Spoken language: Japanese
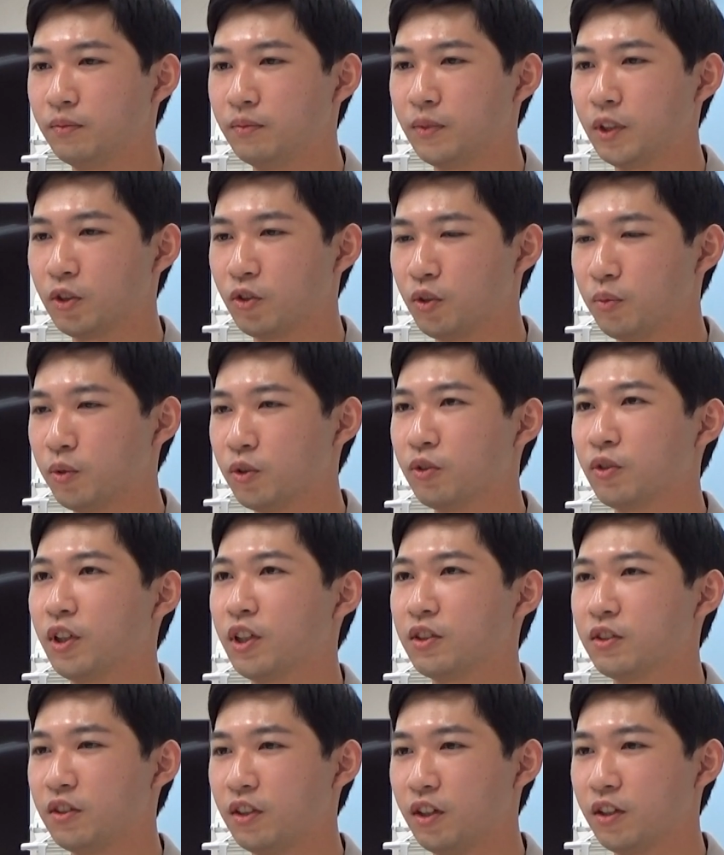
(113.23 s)
まあ、それもその
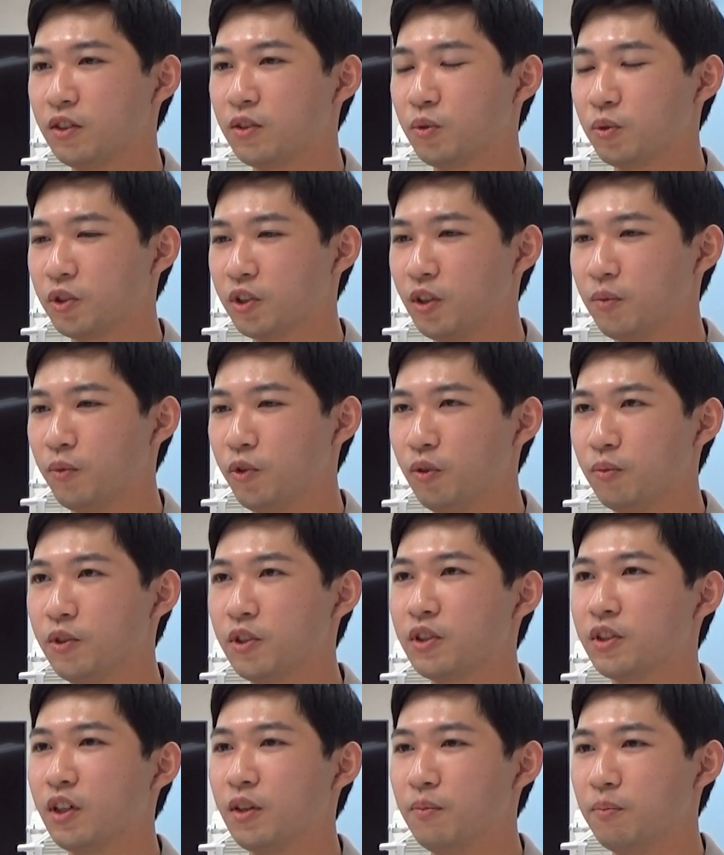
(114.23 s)
はずで小試験も予備
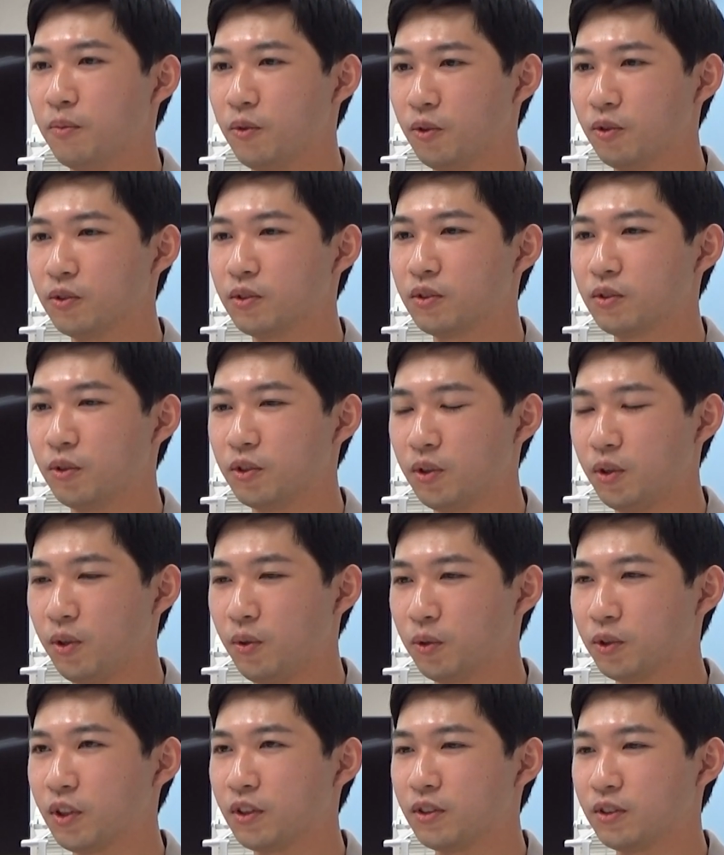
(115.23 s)
試験もすごい
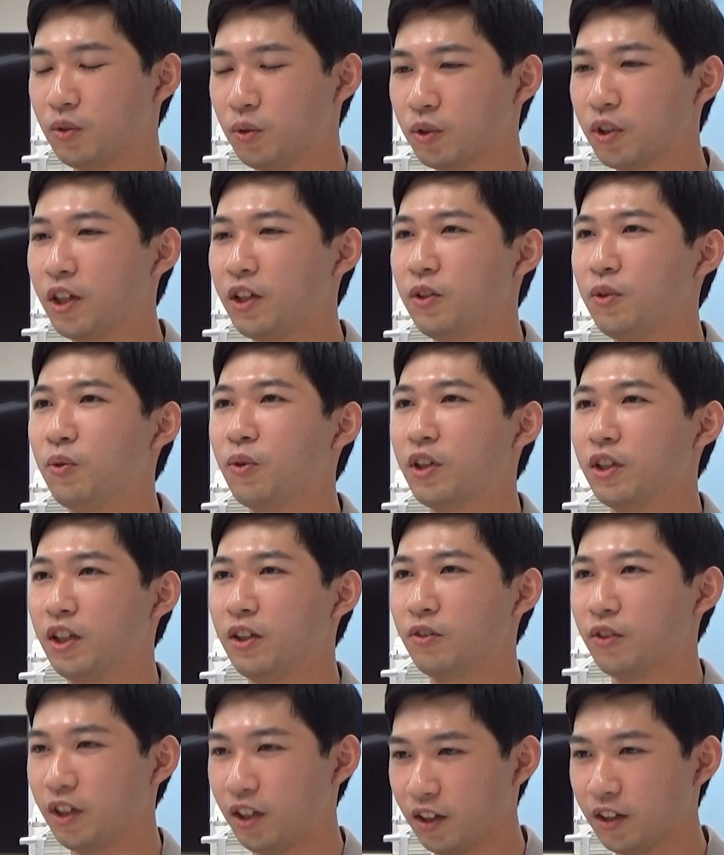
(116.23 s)
相対評価な
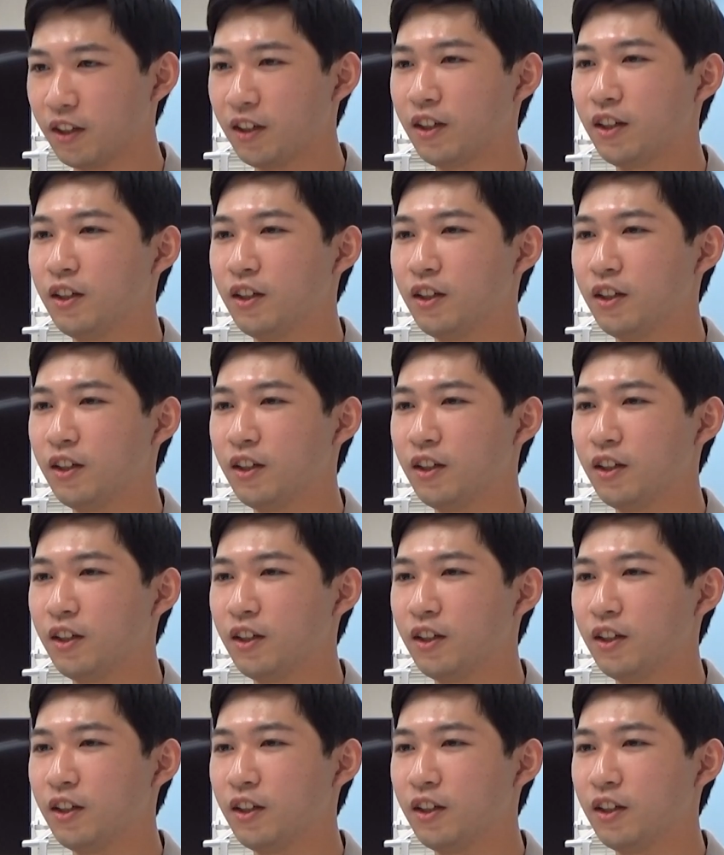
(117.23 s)
ので。